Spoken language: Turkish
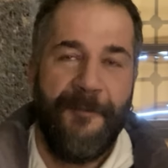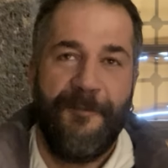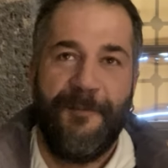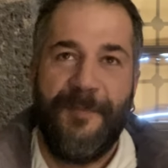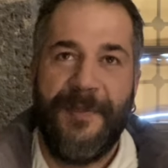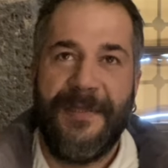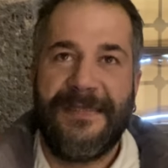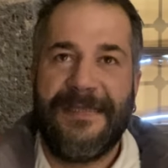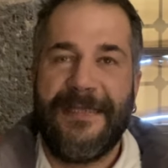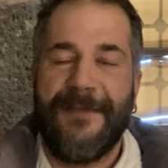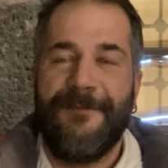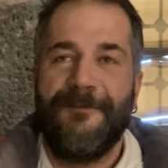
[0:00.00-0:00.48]

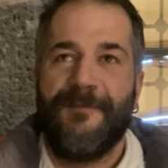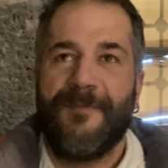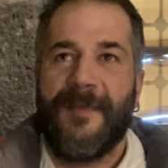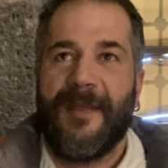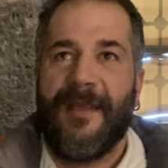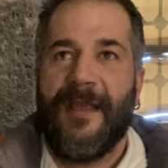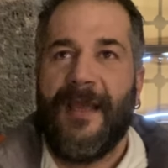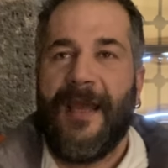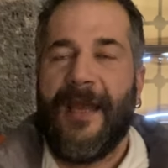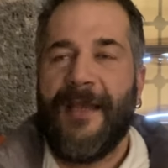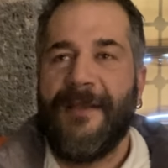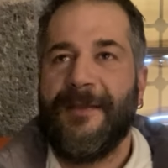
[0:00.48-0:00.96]
Bizim
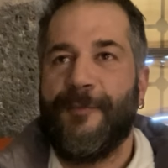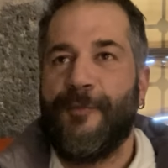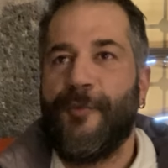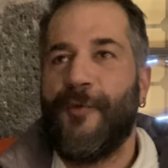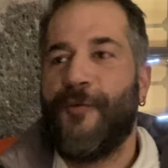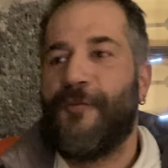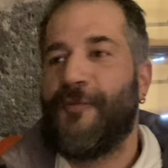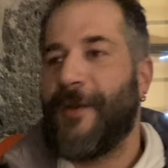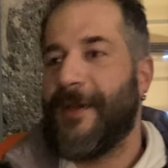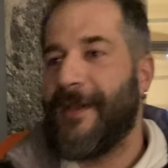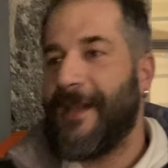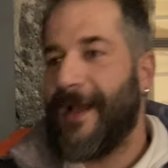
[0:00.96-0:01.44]
yani
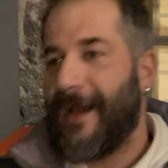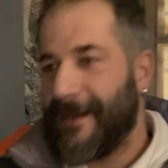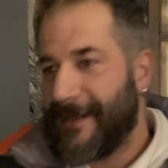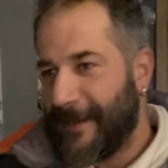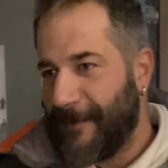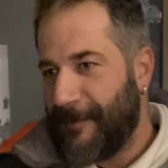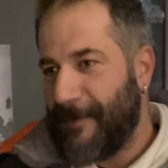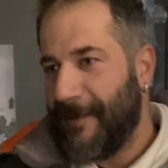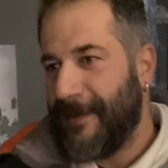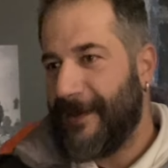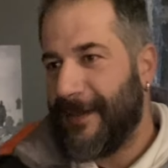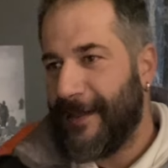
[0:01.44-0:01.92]

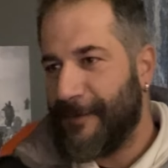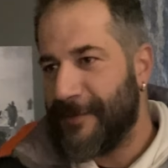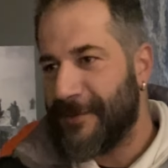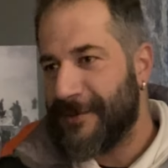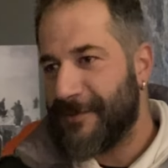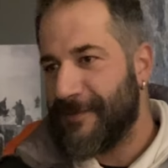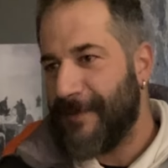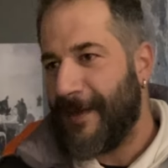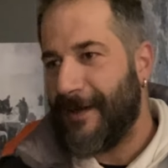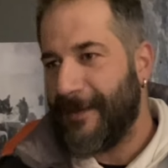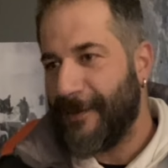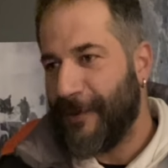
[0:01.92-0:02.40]
müfredati
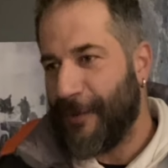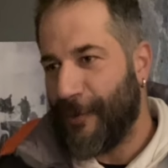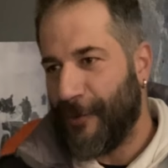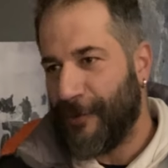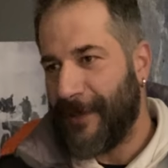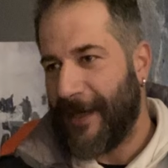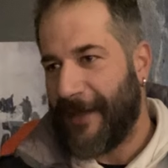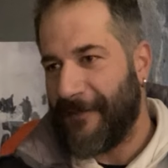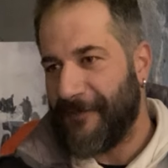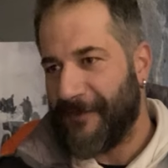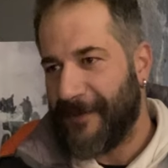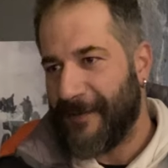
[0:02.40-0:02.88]
bilgimiz var ya
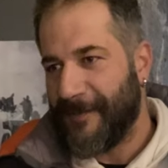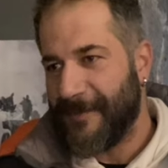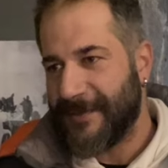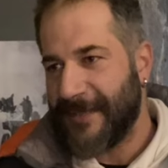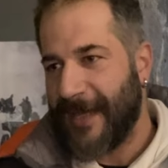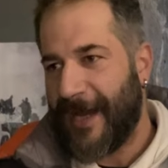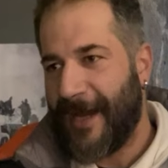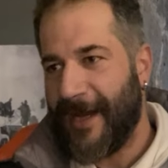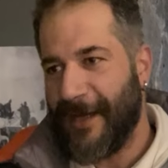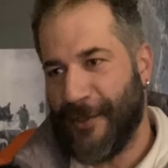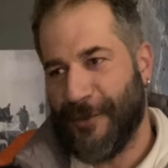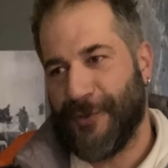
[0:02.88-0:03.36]
öğrendiğimiz,
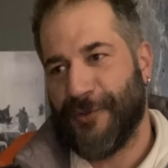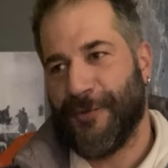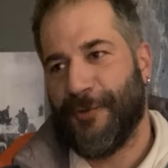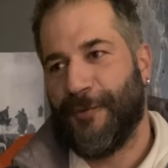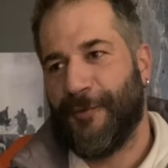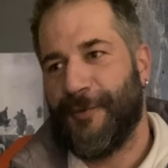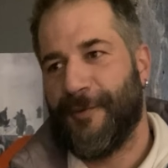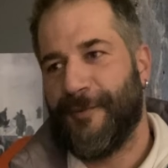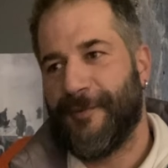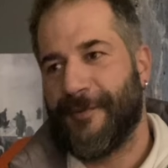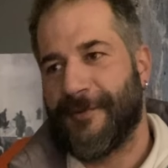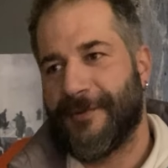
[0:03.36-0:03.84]
haiz
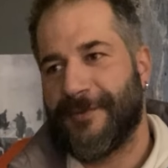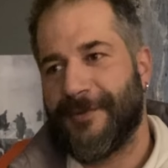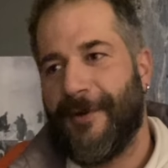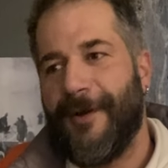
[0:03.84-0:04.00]
olduğumuz.